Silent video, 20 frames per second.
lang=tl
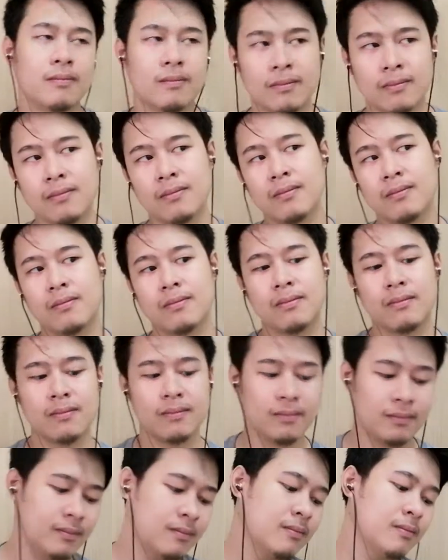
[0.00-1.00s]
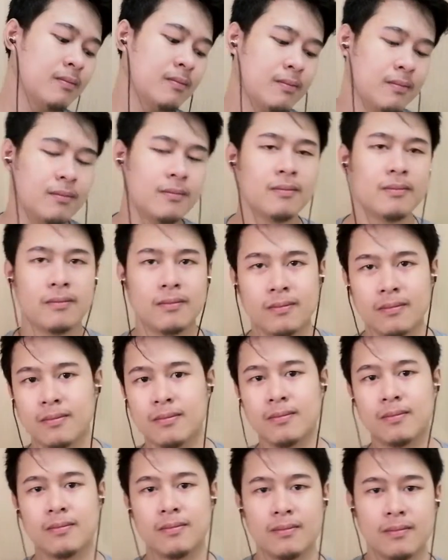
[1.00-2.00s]
Labig siya, sumapa ako sa isang
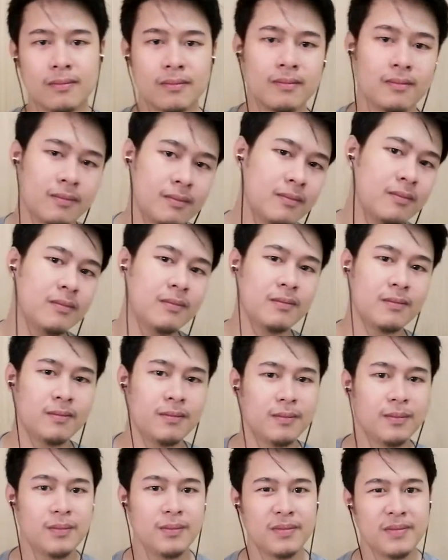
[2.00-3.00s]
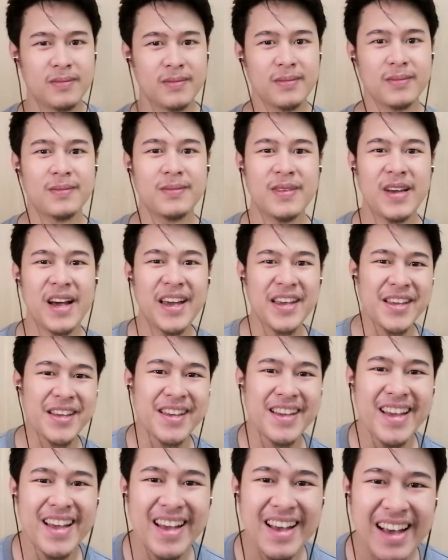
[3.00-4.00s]
barko na akong kaalam-alam. Ay,
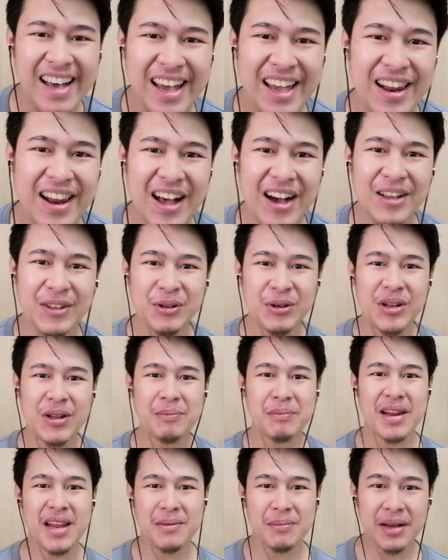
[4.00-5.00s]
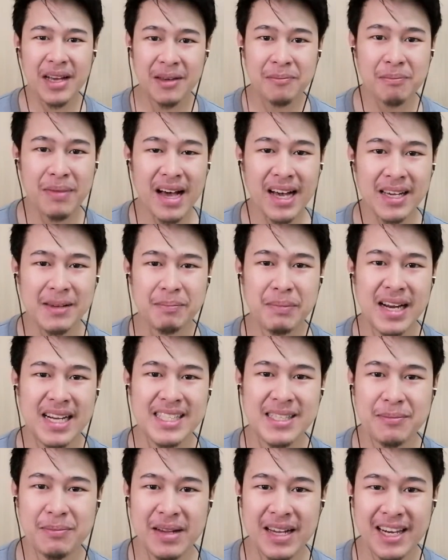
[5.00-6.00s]
kailangan ko na pala mag-impake para
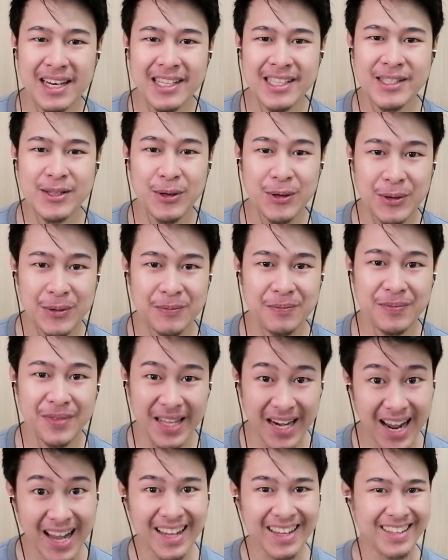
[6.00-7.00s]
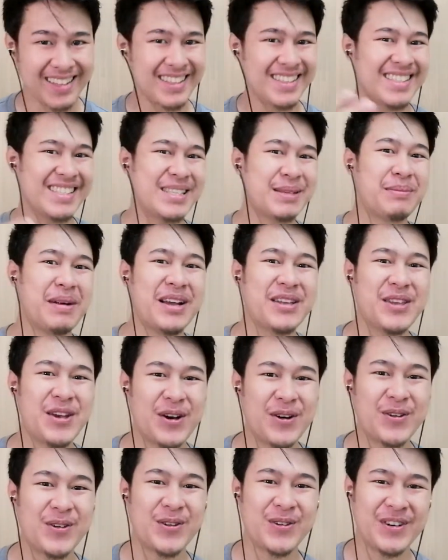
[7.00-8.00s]
sa pag-alis ko. Tara, samahan niyo
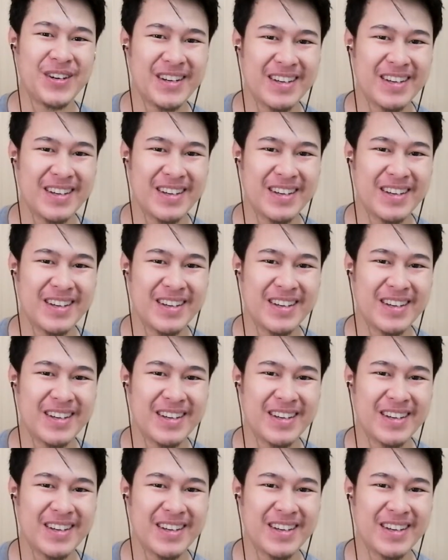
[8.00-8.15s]
ako.